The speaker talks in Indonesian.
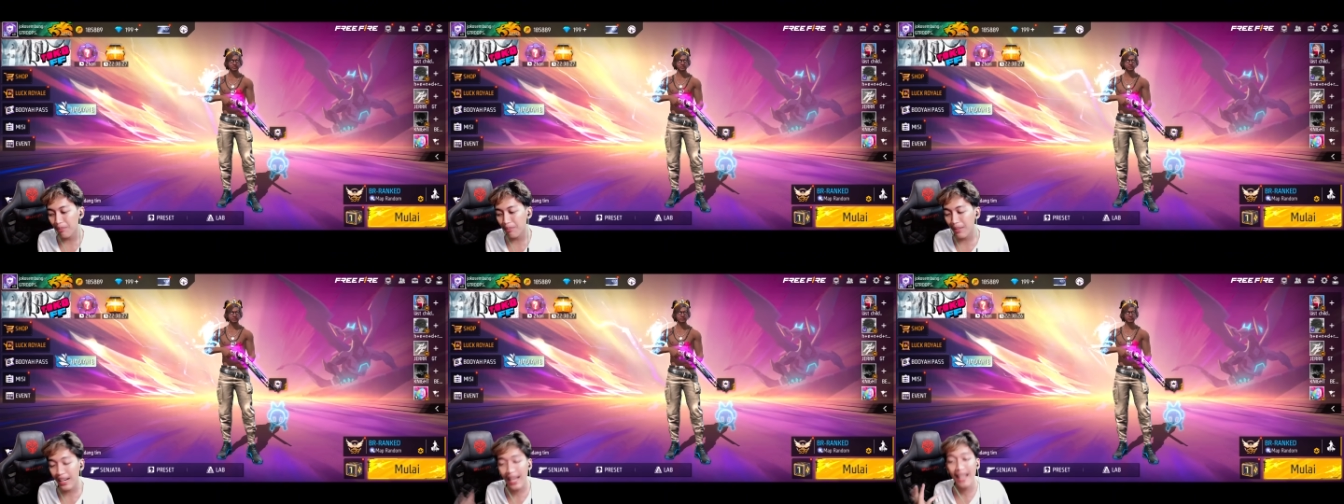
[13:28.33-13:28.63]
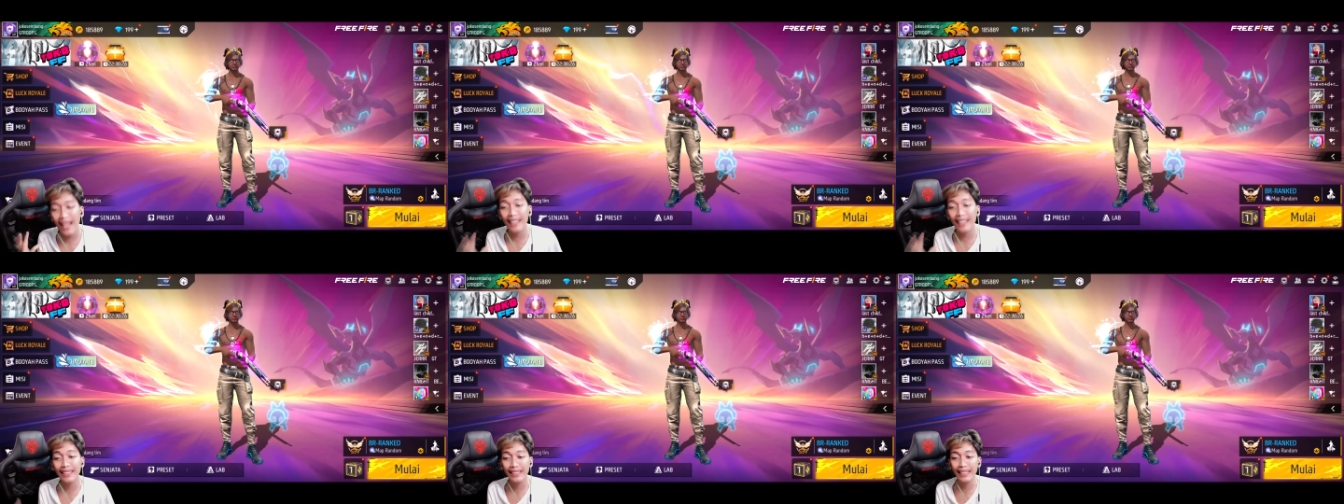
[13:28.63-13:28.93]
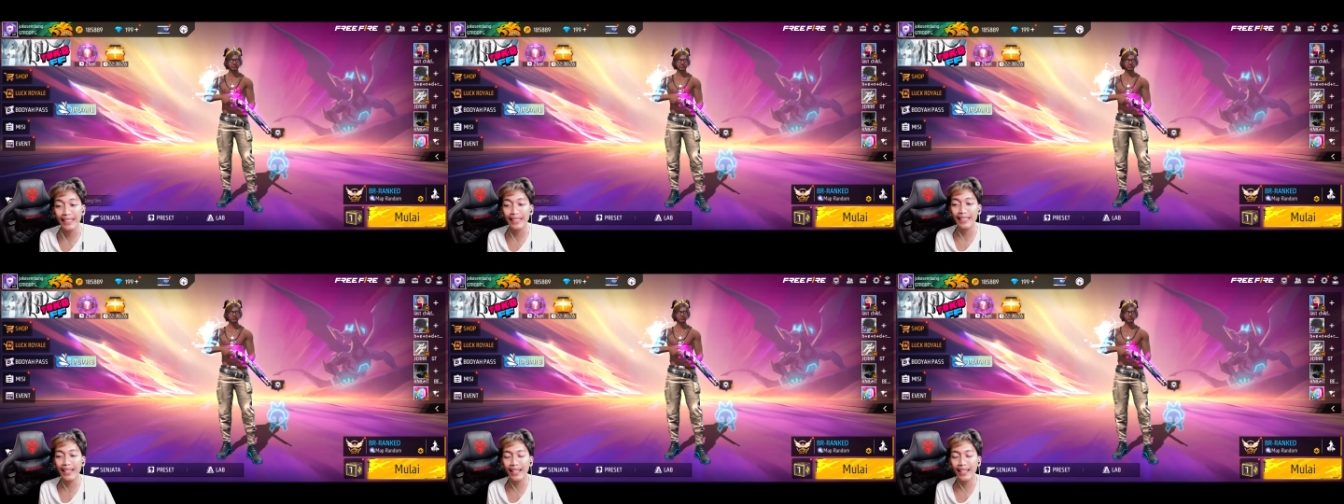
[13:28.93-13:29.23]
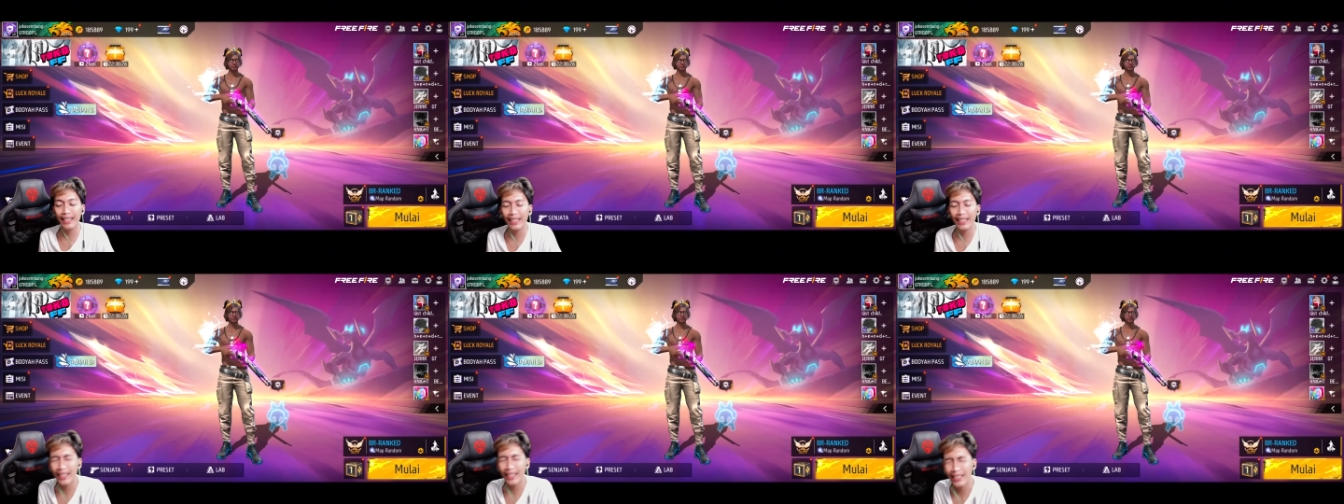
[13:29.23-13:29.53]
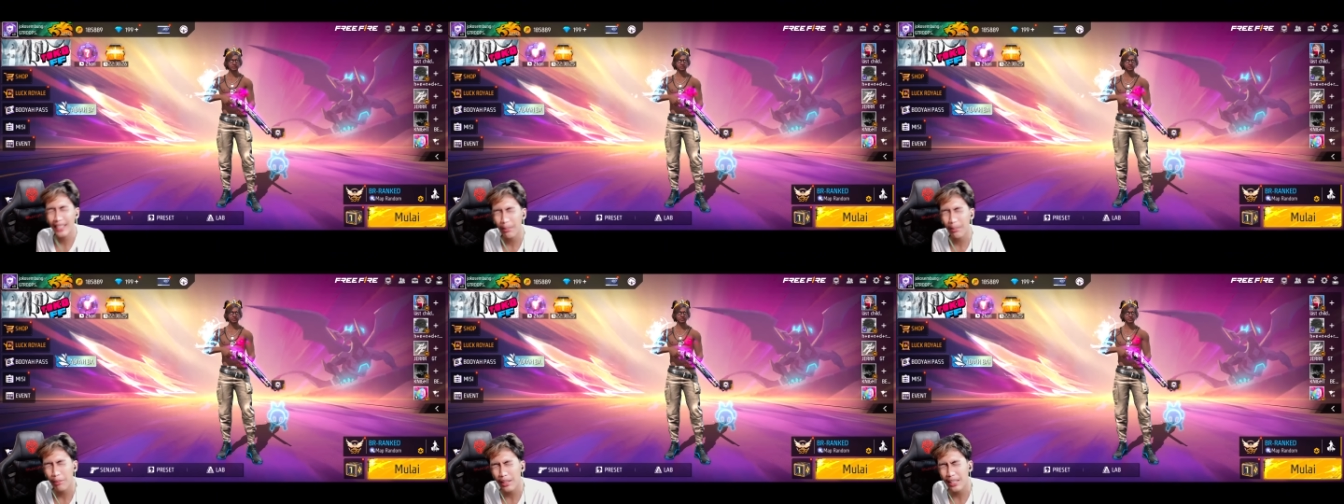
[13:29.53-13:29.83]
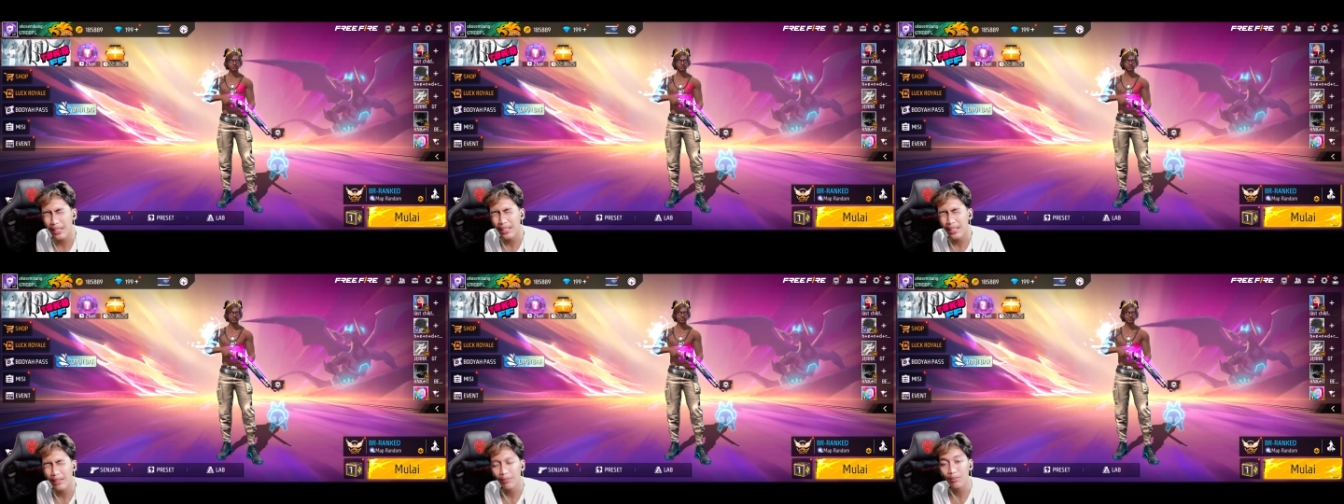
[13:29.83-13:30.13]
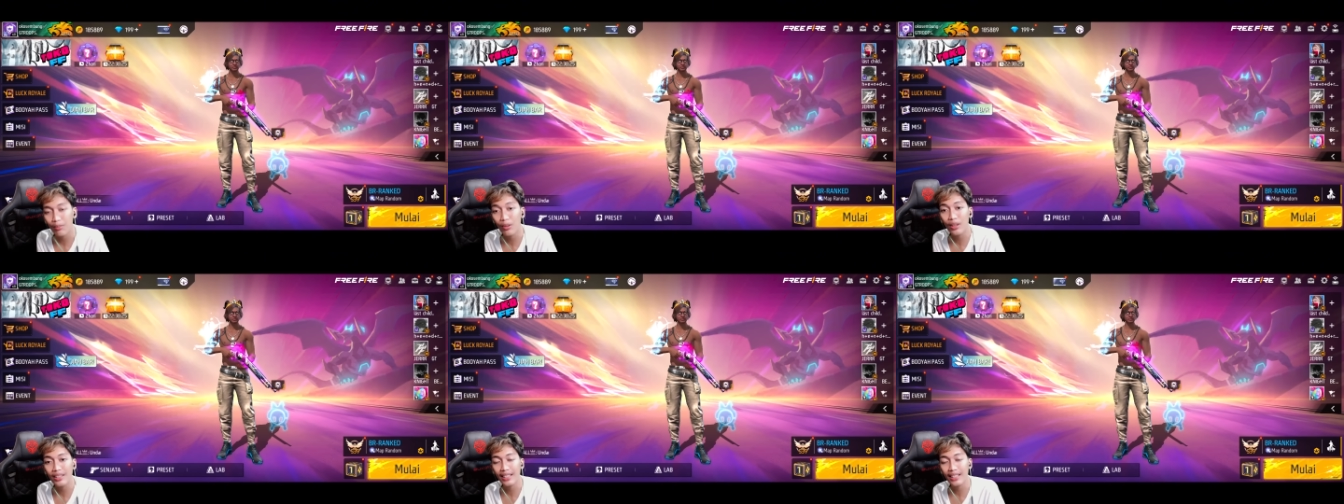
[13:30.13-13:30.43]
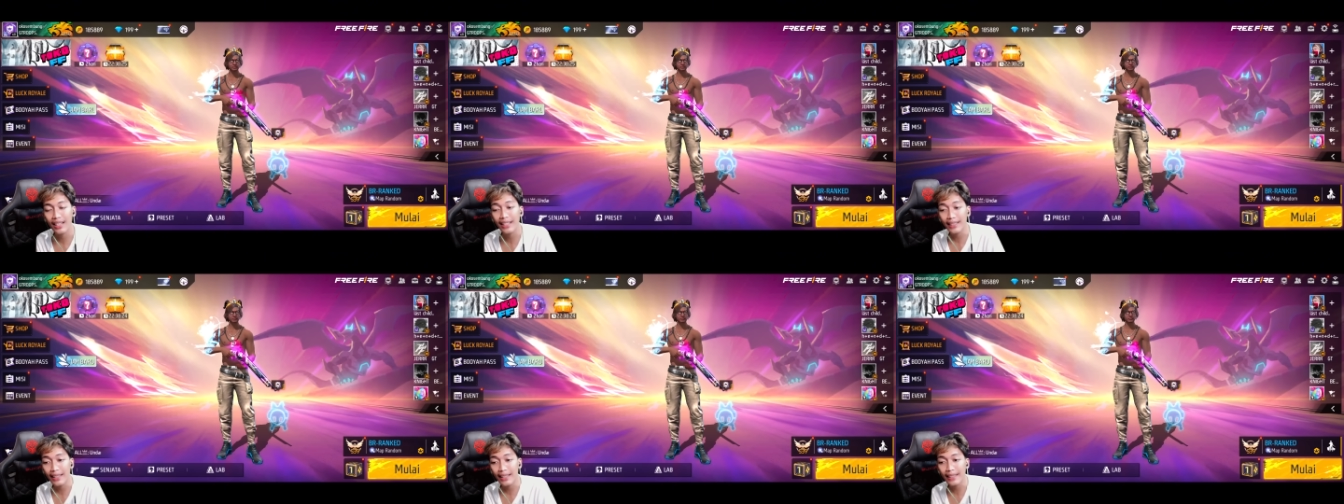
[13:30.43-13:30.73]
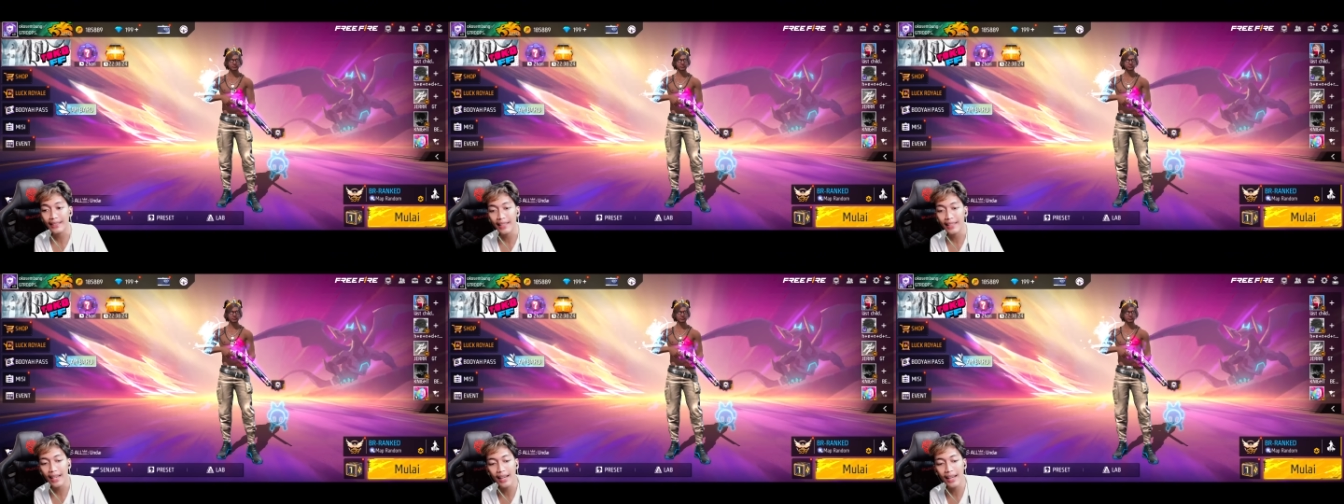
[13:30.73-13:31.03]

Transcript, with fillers: berhasil ya kita nyamar jadi bot ya guys ya